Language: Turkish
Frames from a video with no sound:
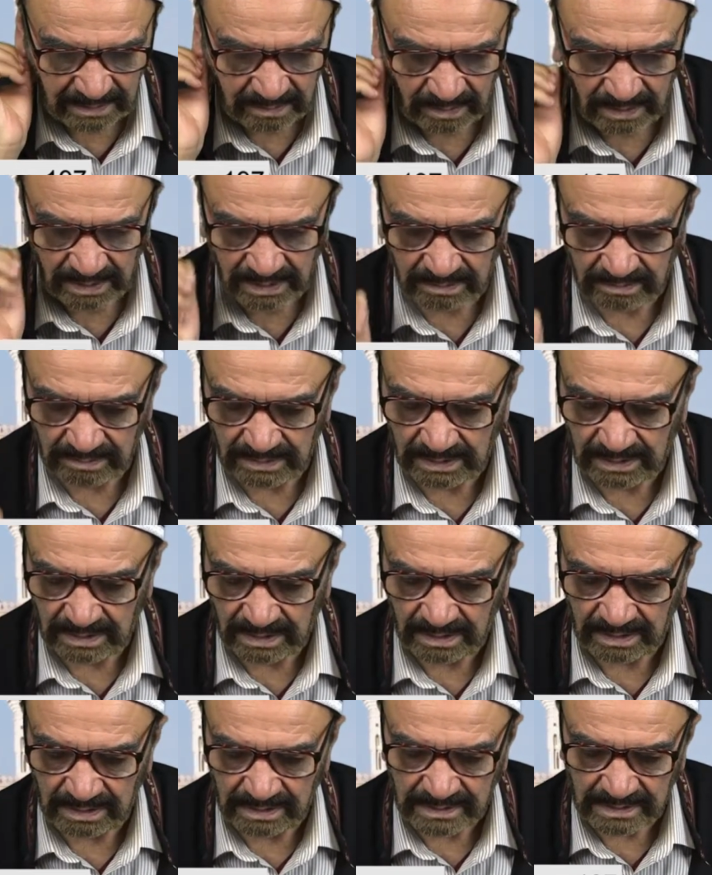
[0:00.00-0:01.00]
Muhammed
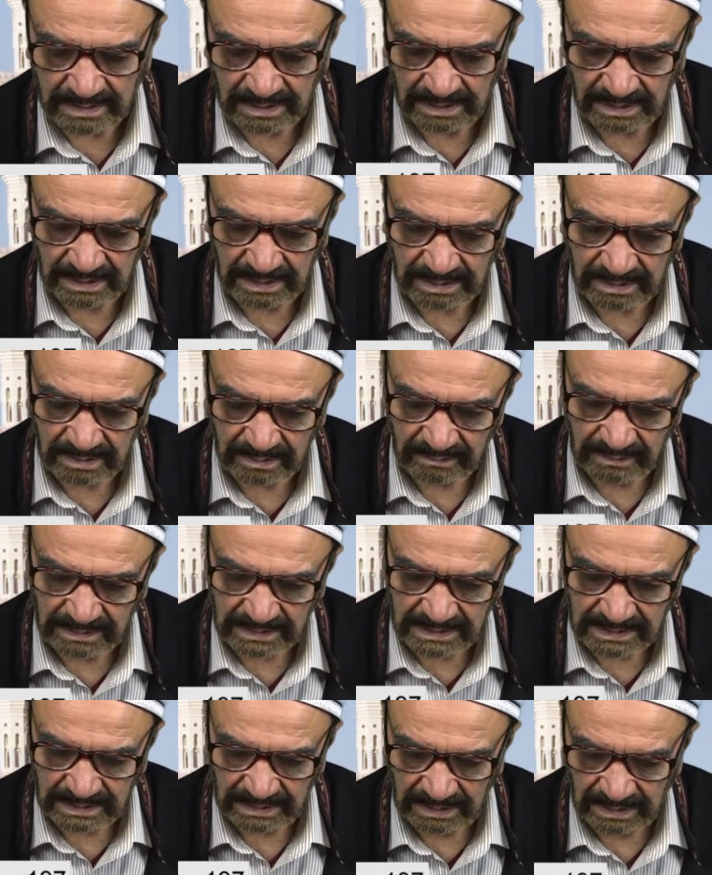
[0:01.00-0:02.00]
Aleyhisselatü
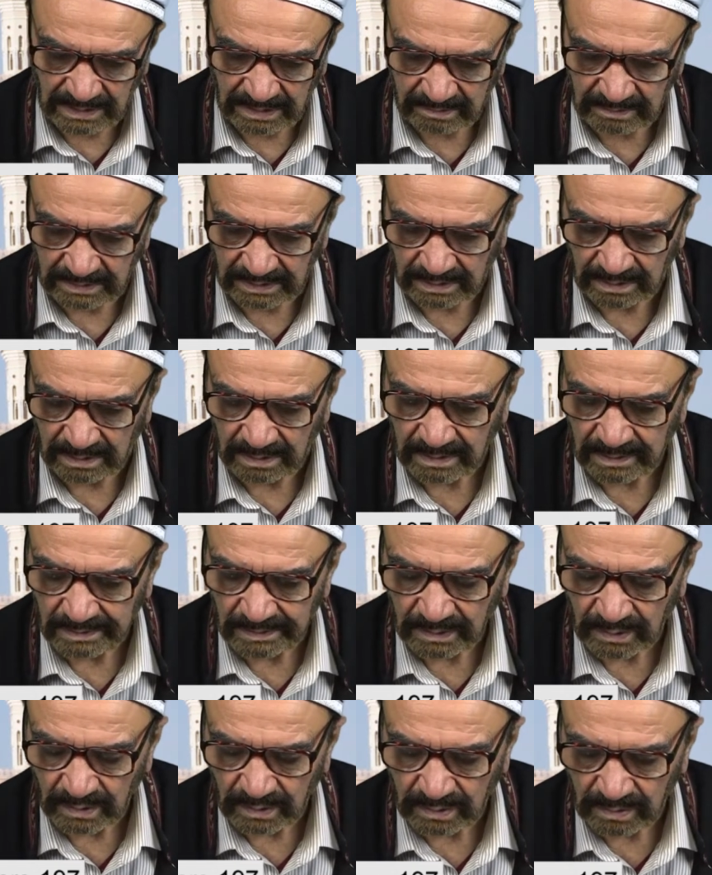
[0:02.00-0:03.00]
Vesselam'ın
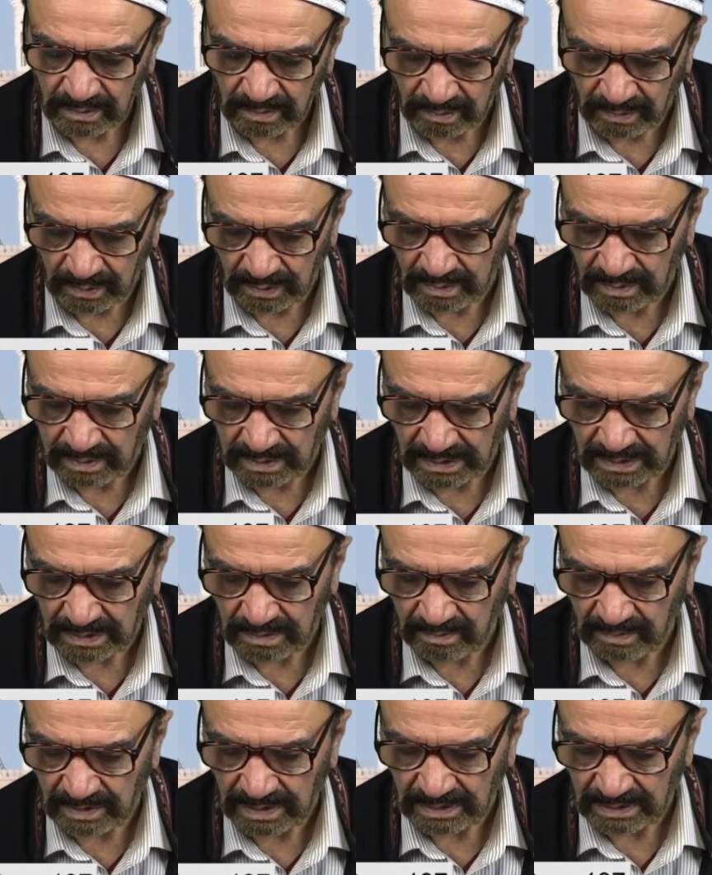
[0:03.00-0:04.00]

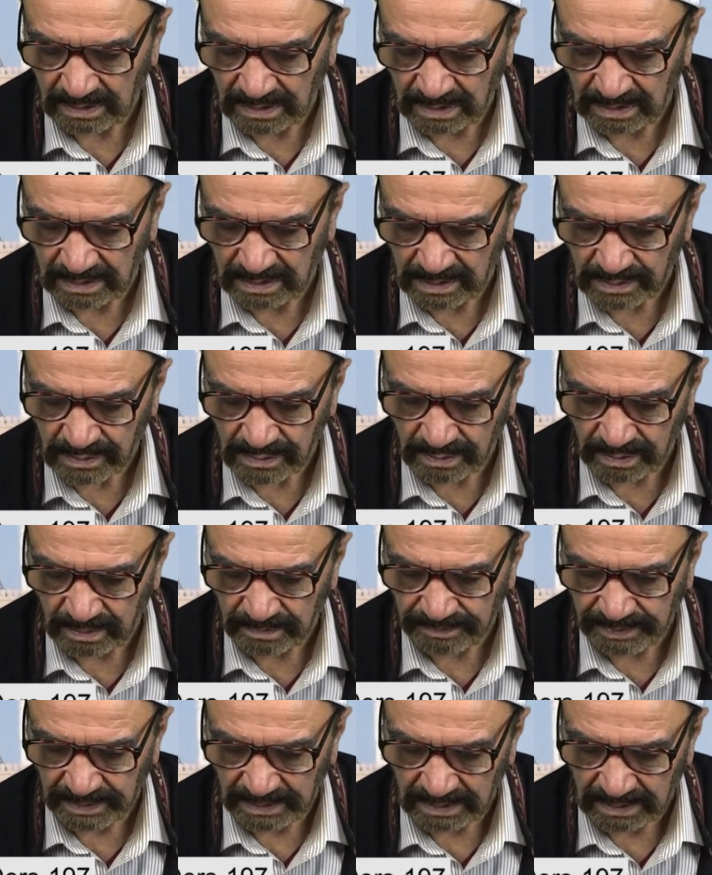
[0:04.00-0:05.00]
mutlak manada
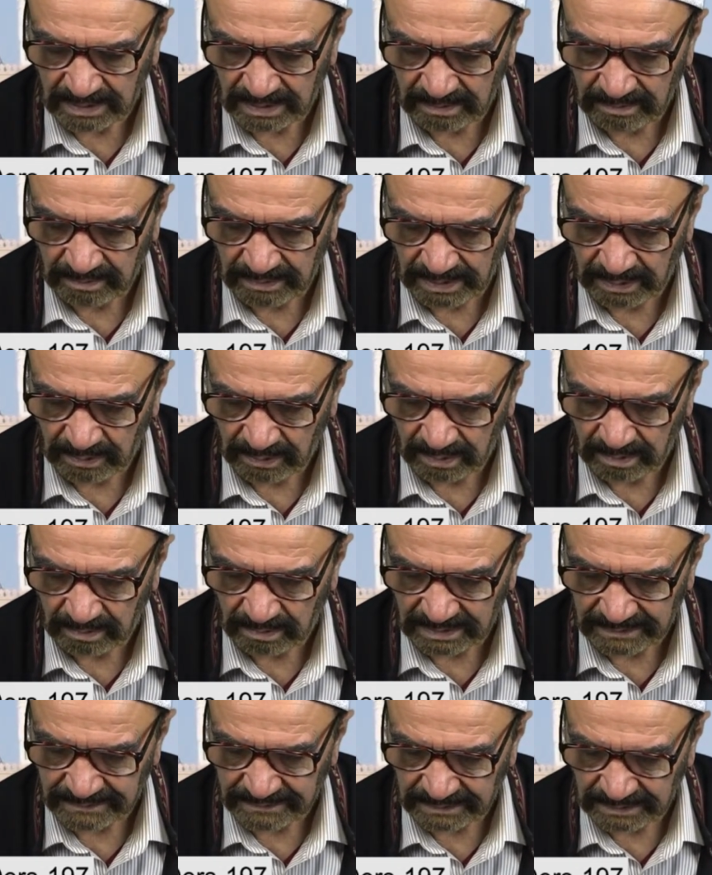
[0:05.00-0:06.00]
son peygamber
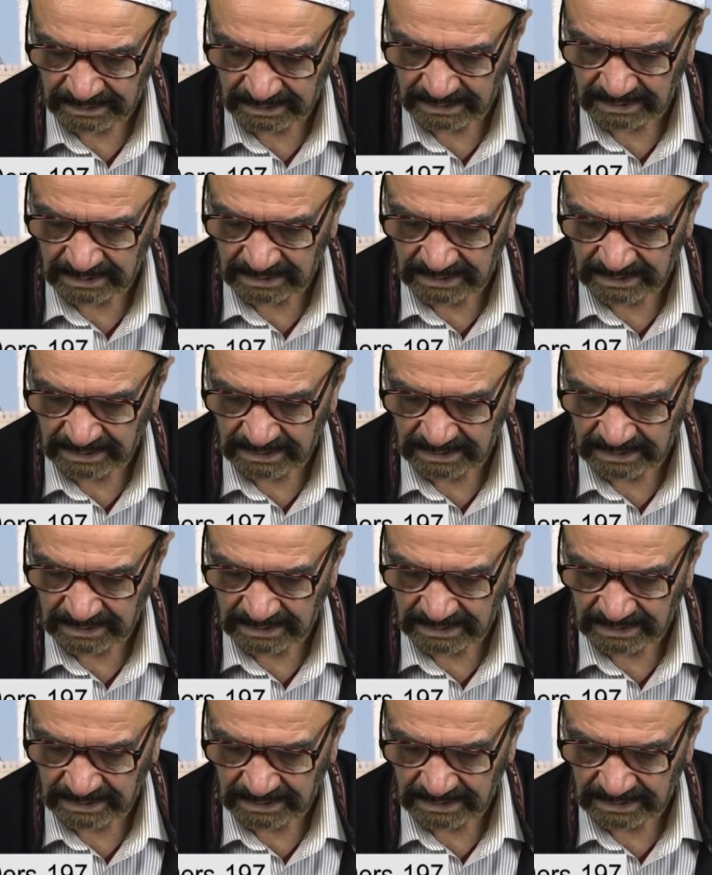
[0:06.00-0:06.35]
olmasını